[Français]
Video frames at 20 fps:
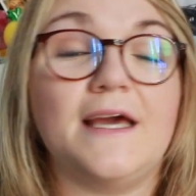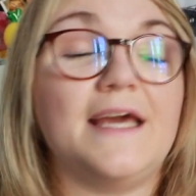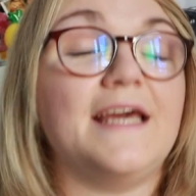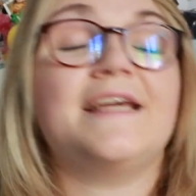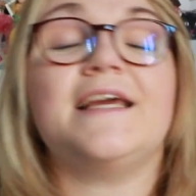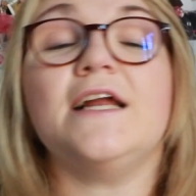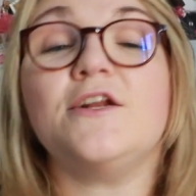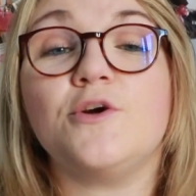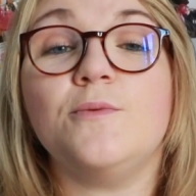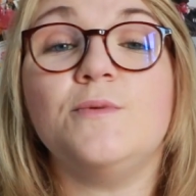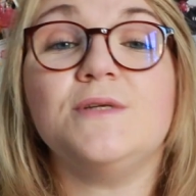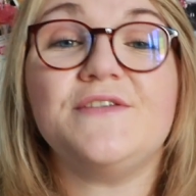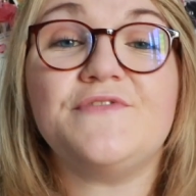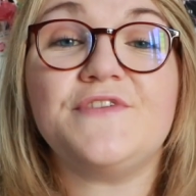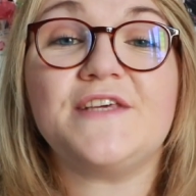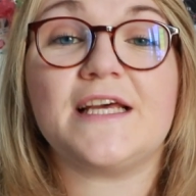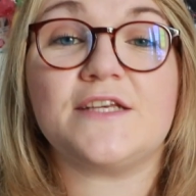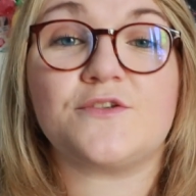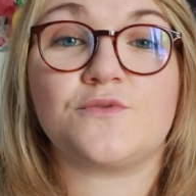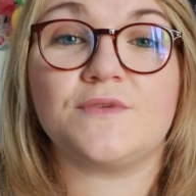Et quelques
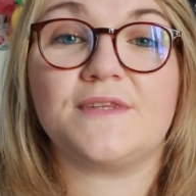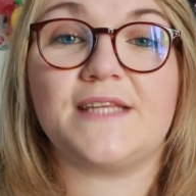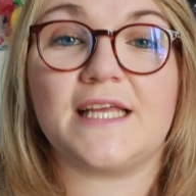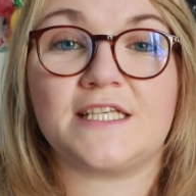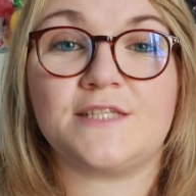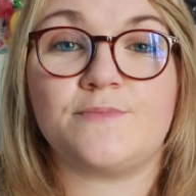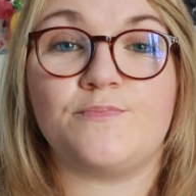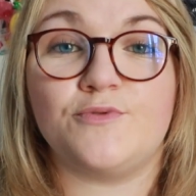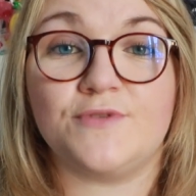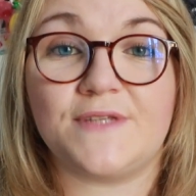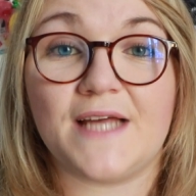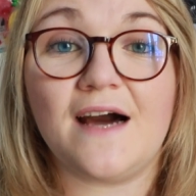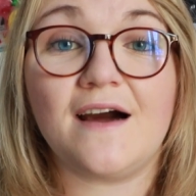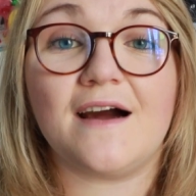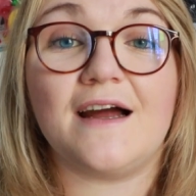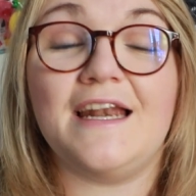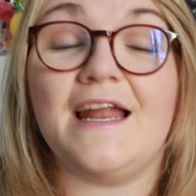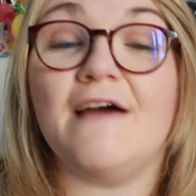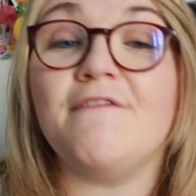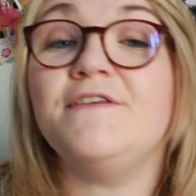modifications de texte plus
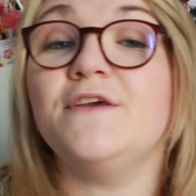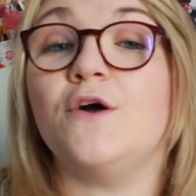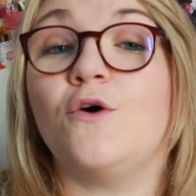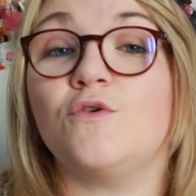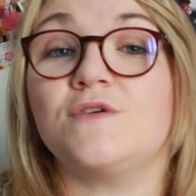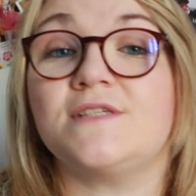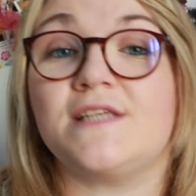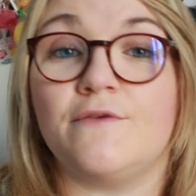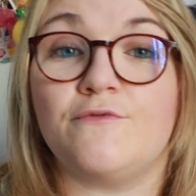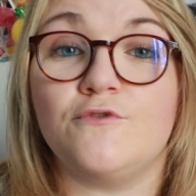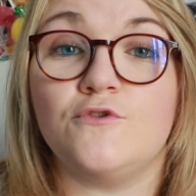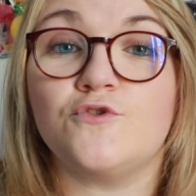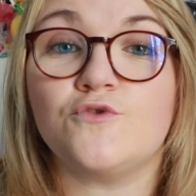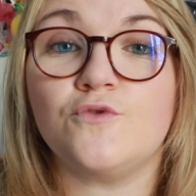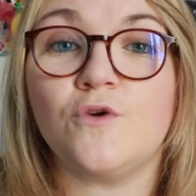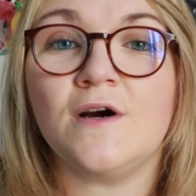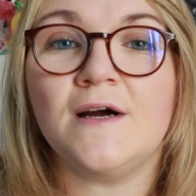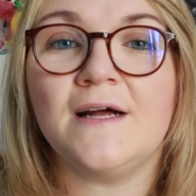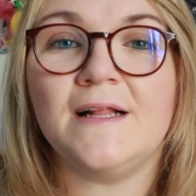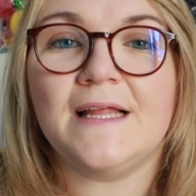tard, La vie en rose a vu le
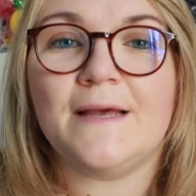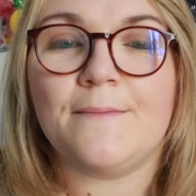jour.